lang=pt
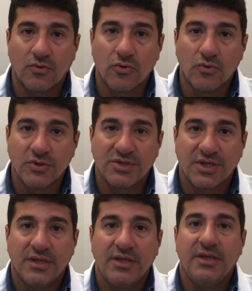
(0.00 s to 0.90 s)

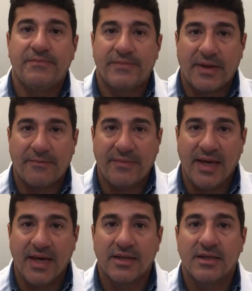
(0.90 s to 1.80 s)
glútea e para a
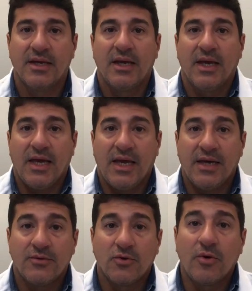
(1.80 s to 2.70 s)
perna
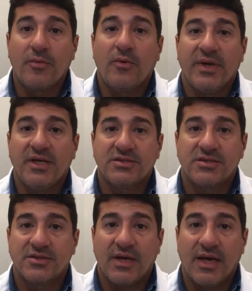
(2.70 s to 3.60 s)
é
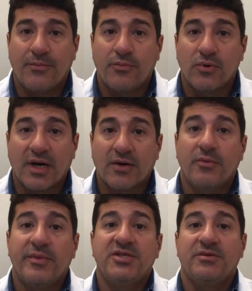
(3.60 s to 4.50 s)
normalmente é por
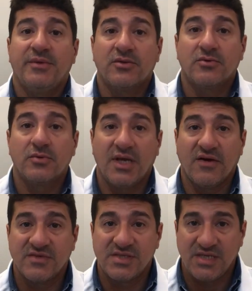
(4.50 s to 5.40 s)
acometimento do
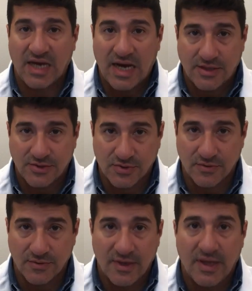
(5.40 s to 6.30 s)
nervo ciático.
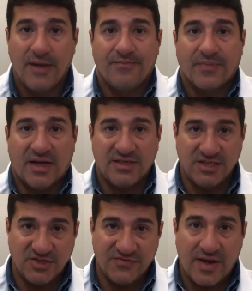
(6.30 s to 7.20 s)
A
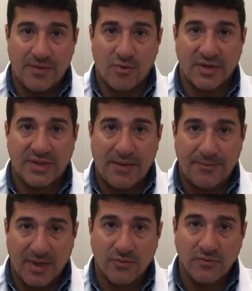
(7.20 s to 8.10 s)
gente vai abordar
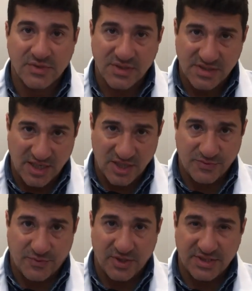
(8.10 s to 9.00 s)
perguntas e
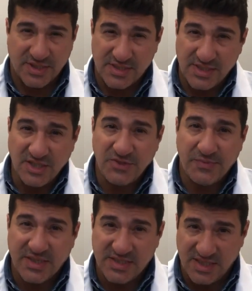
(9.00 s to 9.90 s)
respostas
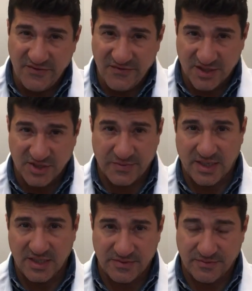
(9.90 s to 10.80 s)
específicas
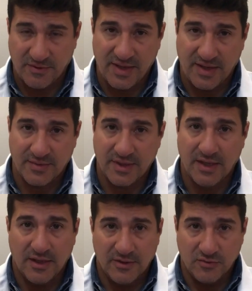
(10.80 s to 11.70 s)
para esse problema
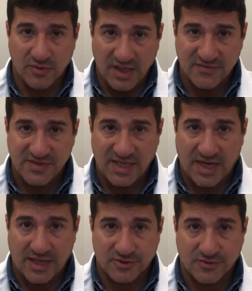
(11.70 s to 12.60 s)
do nervo
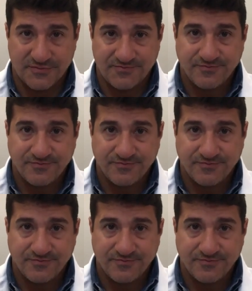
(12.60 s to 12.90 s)
ciático.